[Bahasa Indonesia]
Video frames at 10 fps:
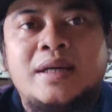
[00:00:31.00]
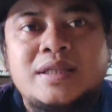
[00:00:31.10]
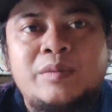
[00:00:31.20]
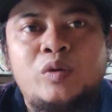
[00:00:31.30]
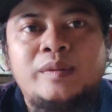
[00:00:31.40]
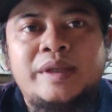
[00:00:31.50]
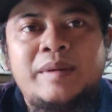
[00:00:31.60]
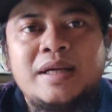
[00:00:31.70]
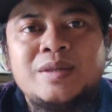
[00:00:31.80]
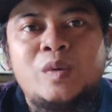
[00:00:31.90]
Sebelum
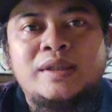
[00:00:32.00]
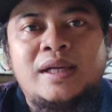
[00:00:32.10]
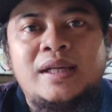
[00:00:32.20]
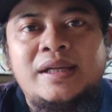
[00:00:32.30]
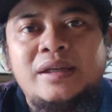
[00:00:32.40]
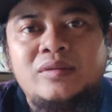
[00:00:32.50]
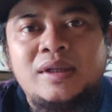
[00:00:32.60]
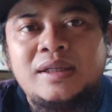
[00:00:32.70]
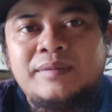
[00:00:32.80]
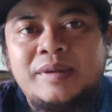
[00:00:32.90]
terima kasih buat kalian yang
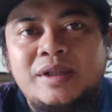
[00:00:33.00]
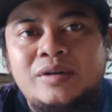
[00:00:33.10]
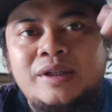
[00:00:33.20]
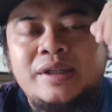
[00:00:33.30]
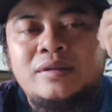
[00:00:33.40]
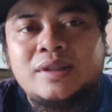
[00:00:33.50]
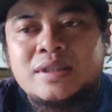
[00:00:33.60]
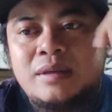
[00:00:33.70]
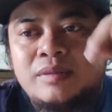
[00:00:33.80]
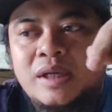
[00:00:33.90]
udah klik video ini Yang
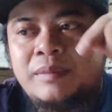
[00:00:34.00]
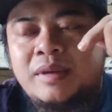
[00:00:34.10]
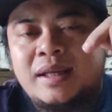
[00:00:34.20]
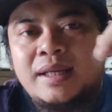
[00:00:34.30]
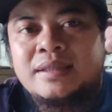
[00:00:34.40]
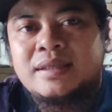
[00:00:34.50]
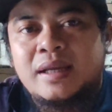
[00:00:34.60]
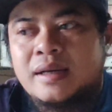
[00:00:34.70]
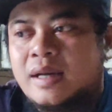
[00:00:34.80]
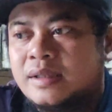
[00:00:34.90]
udah subscribe, like,
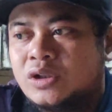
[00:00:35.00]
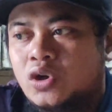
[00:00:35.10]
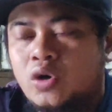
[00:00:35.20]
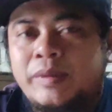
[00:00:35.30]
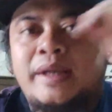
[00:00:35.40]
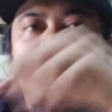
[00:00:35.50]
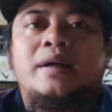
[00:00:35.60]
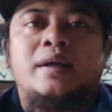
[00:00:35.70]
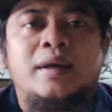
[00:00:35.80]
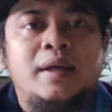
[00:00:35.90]
share, dan komen
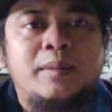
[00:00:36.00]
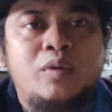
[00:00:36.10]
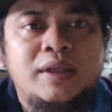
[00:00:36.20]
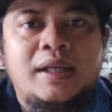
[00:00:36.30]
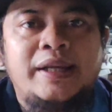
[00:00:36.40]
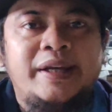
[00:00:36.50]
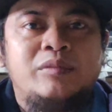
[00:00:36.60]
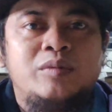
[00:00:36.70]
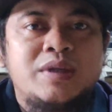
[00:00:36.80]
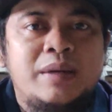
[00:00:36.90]
Buat kalian
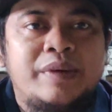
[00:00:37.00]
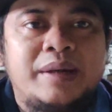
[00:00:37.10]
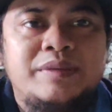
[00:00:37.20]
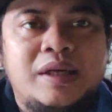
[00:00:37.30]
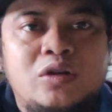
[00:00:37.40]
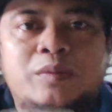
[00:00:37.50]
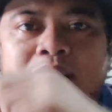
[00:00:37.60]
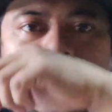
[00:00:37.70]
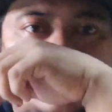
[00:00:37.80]
yang belum subscribe Jangan lupa